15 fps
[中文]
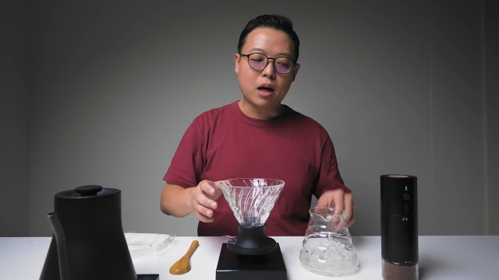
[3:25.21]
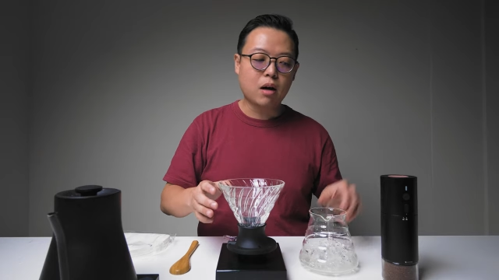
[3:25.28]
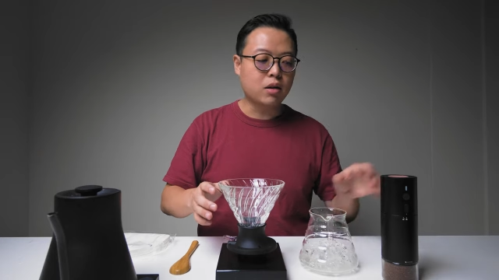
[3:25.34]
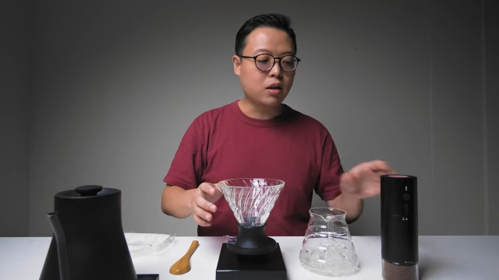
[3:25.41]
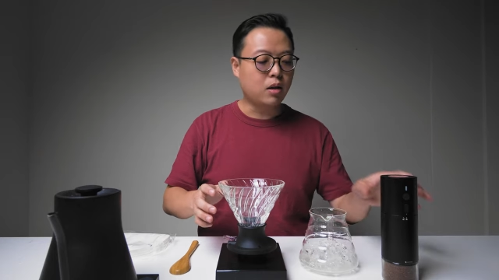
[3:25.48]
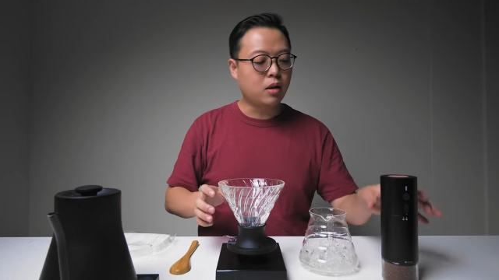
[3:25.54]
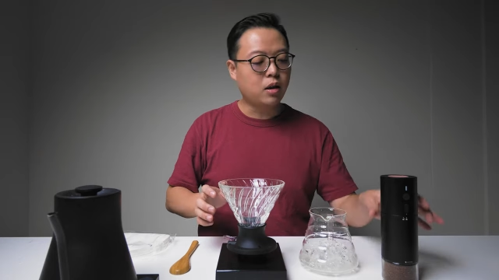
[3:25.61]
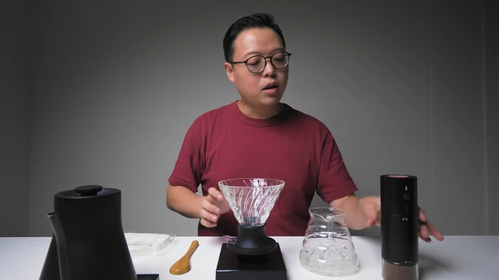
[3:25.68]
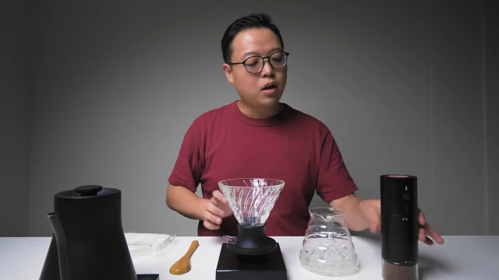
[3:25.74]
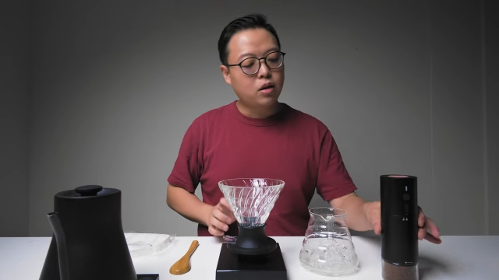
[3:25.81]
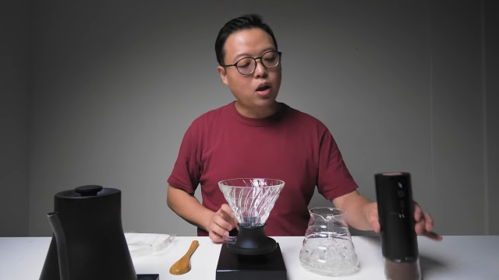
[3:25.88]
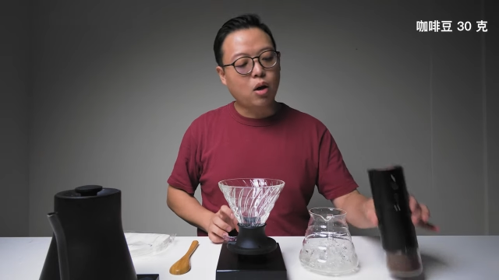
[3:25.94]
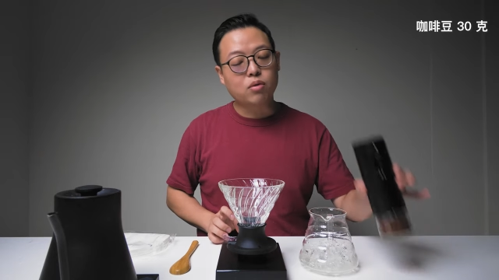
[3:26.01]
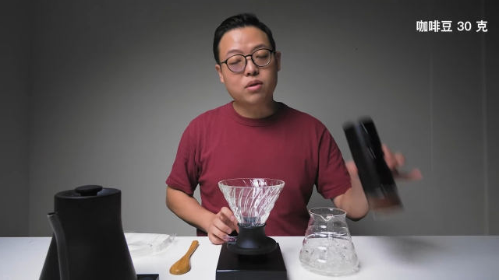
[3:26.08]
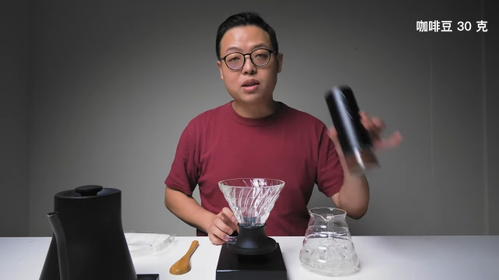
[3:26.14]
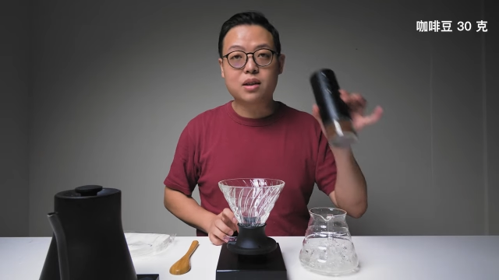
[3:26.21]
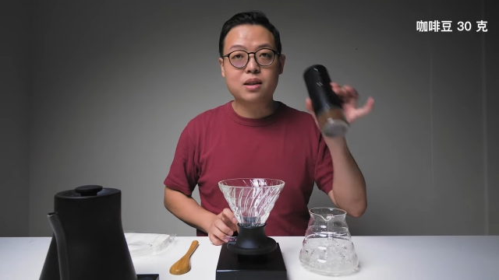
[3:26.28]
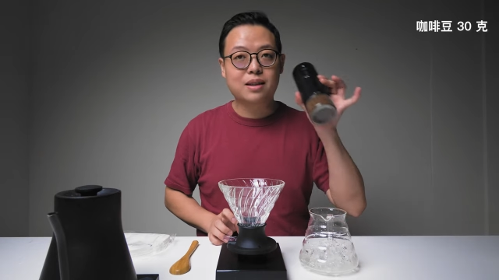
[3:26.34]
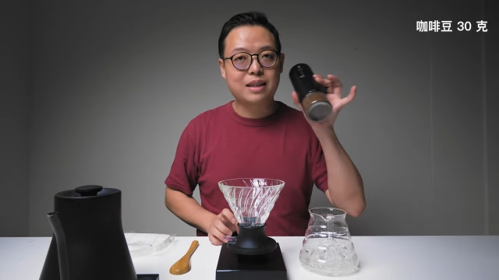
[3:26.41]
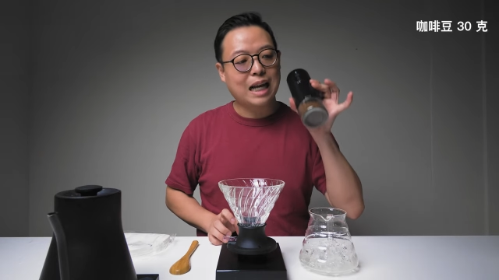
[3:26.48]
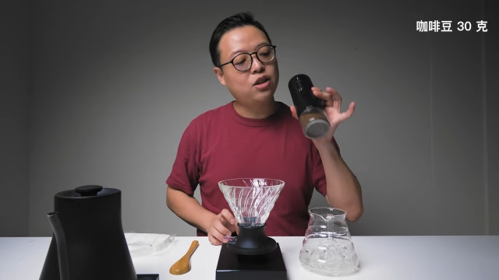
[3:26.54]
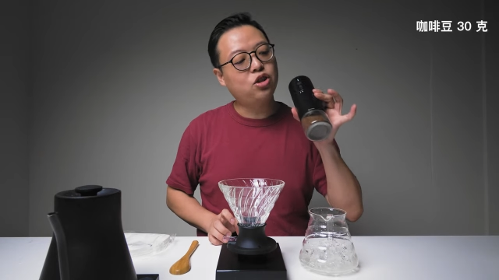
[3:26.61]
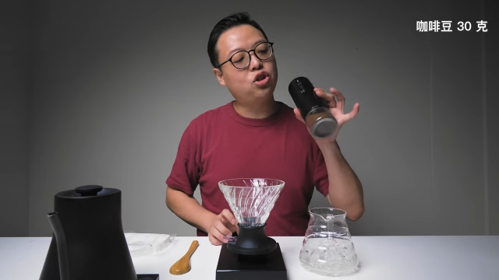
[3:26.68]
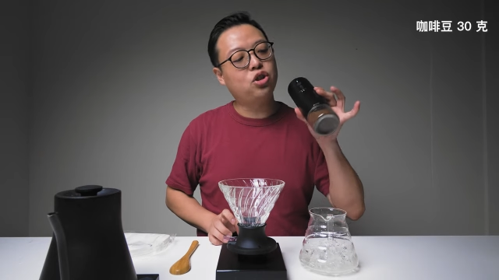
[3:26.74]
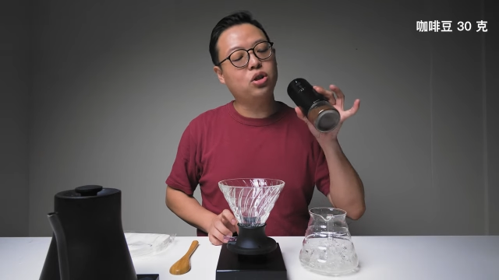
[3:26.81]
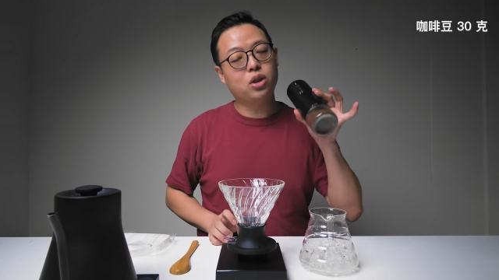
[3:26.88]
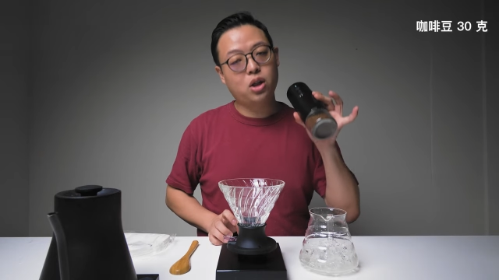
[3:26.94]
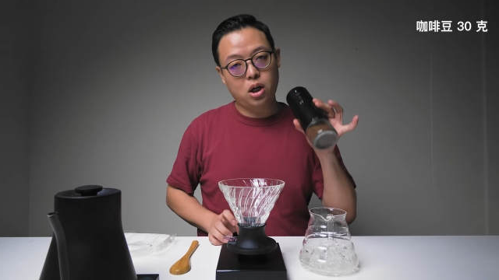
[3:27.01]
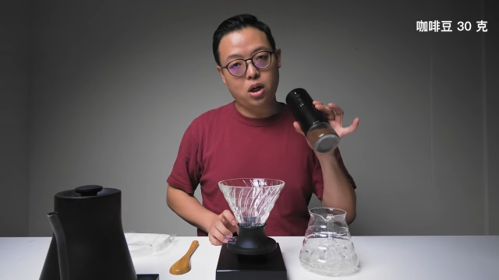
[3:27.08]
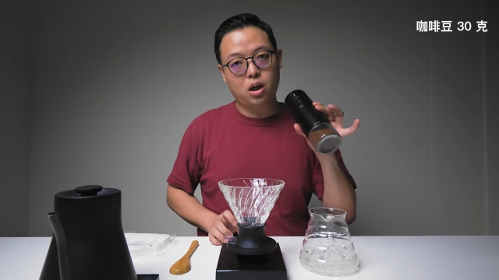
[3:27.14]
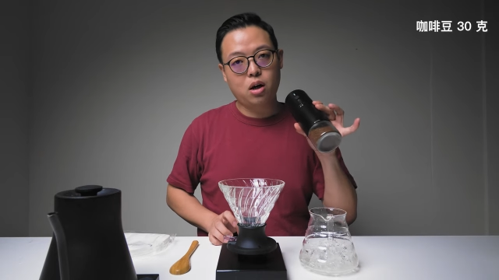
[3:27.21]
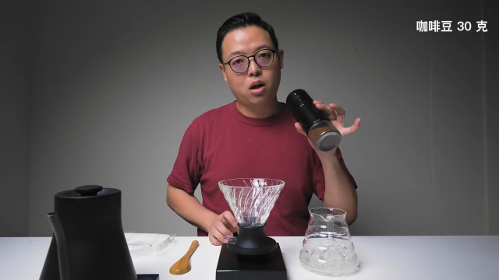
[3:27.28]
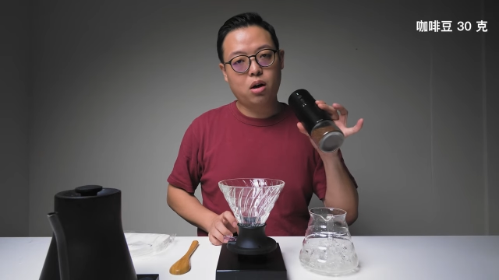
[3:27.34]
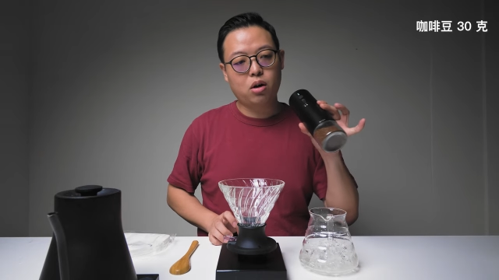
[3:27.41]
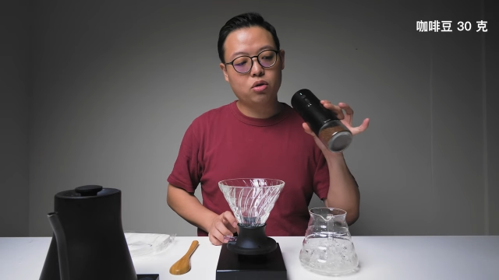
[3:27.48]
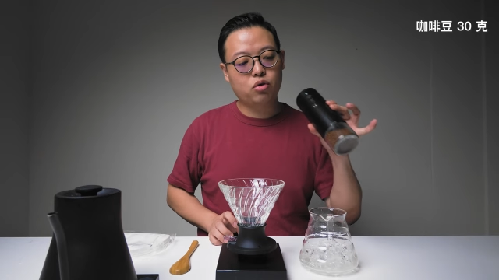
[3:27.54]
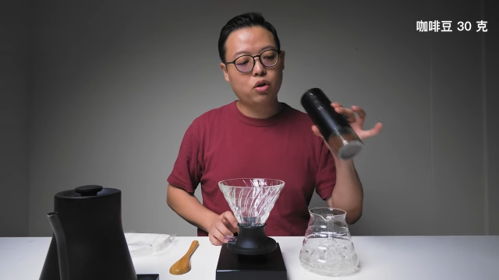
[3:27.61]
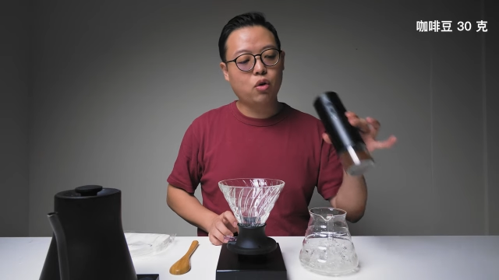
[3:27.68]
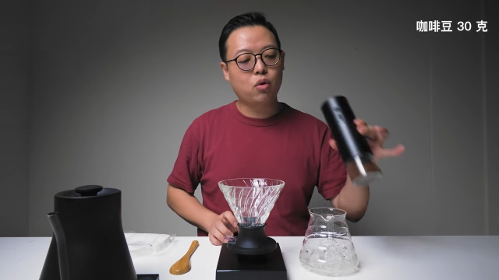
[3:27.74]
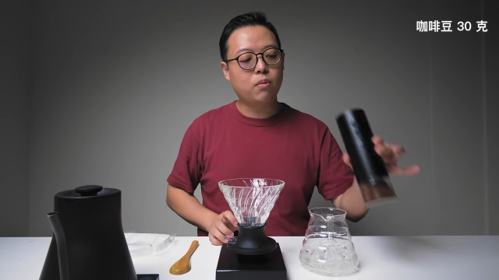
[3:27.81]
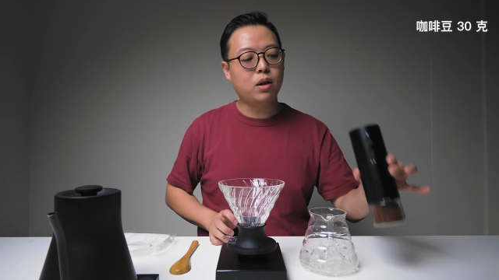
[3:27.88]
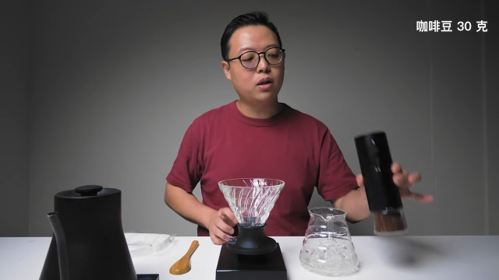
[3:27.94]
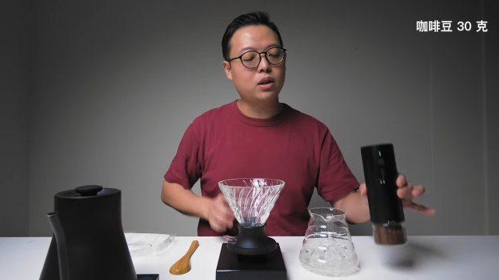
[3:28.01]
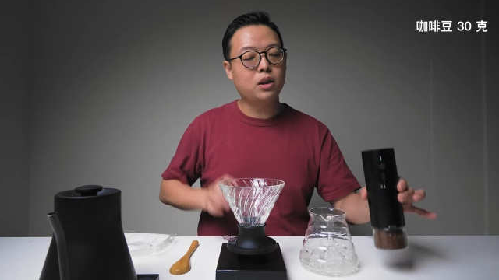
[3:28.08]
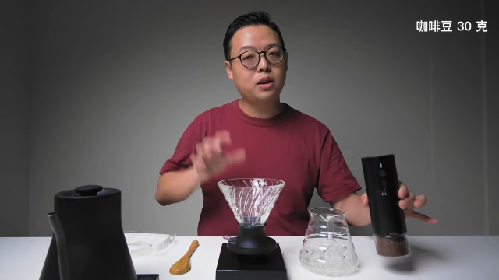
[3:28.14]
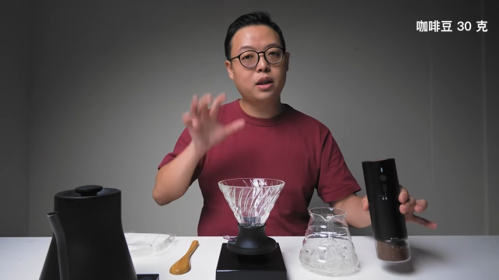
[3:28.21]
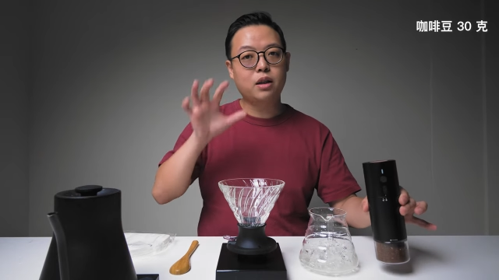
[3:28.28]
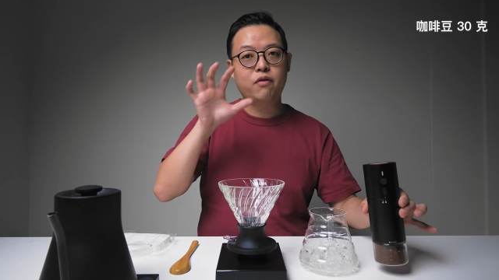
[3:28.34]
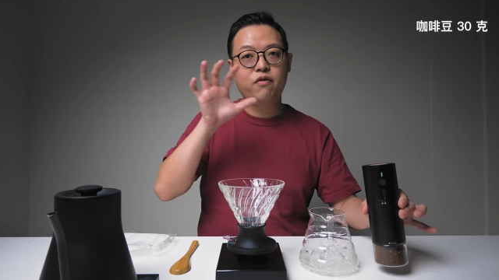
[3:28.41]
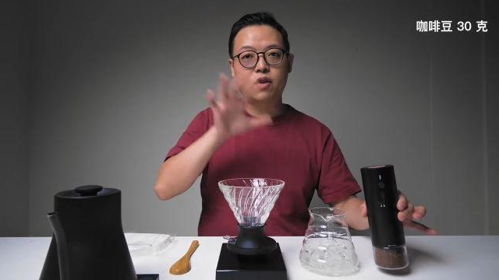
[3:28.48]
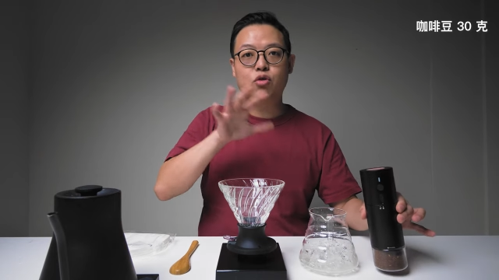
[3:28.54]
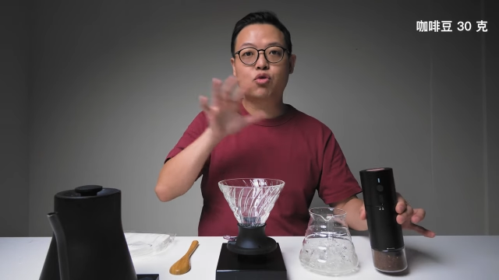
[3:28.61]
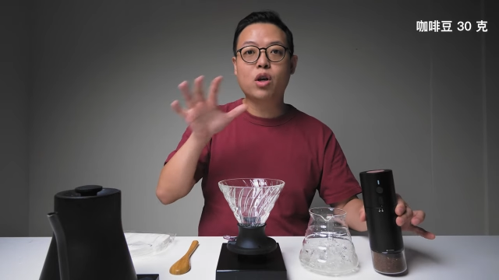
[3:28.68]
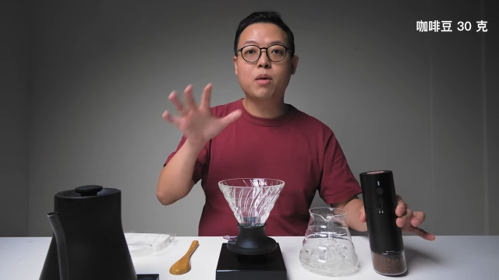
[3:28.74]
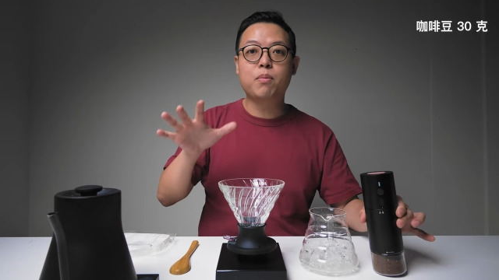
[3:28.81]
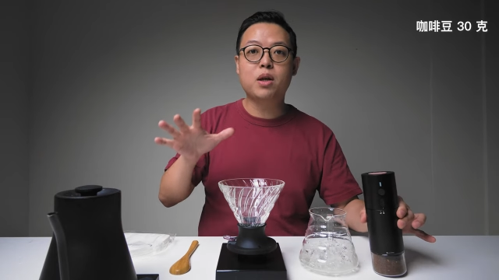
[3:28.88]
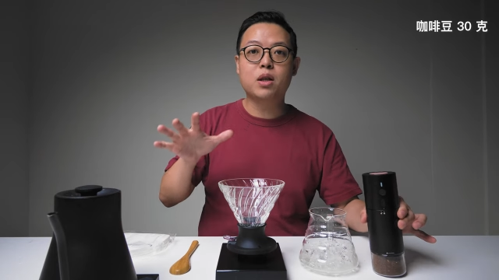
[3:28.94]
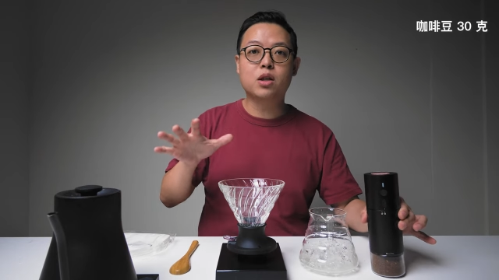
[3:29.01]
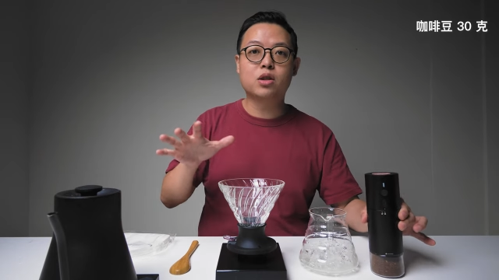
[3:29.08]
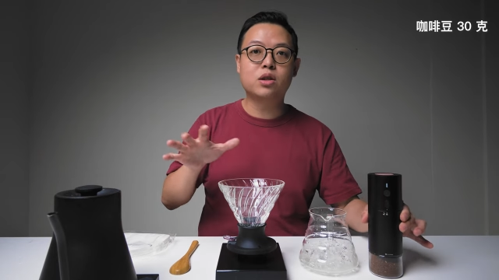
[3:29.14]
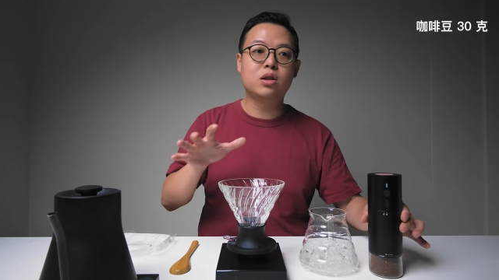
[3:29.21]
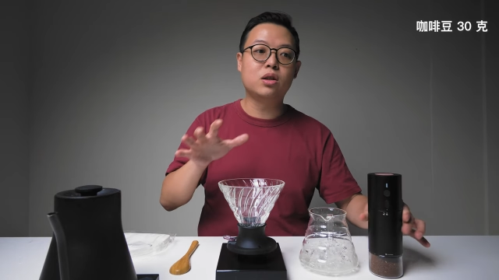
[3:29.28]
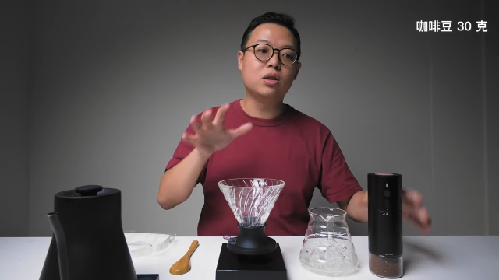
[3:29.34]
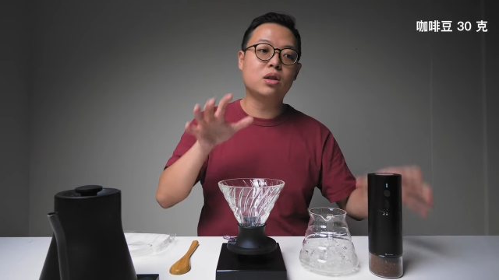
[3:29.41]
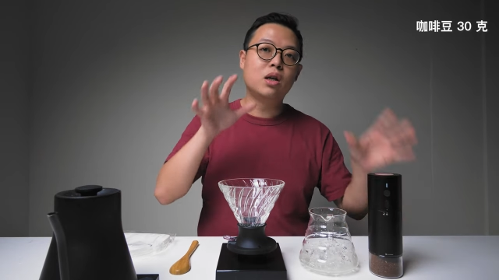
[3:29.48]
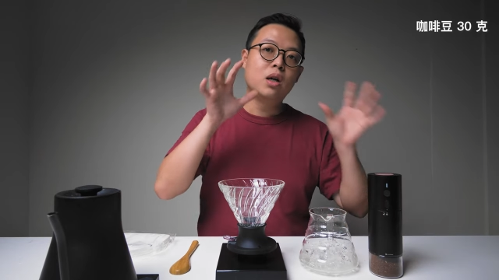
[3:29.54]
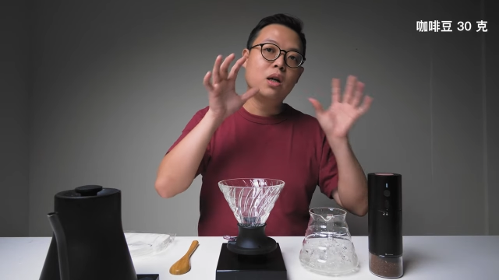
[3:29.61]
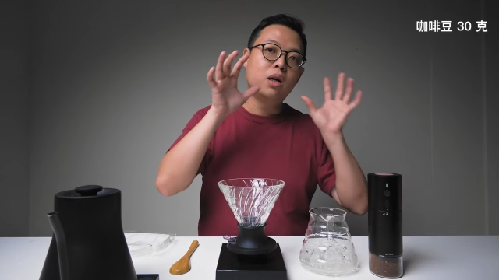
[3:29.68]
然后呢，豆子是三十克哈、哦，所以我们今天的粉水比呢是。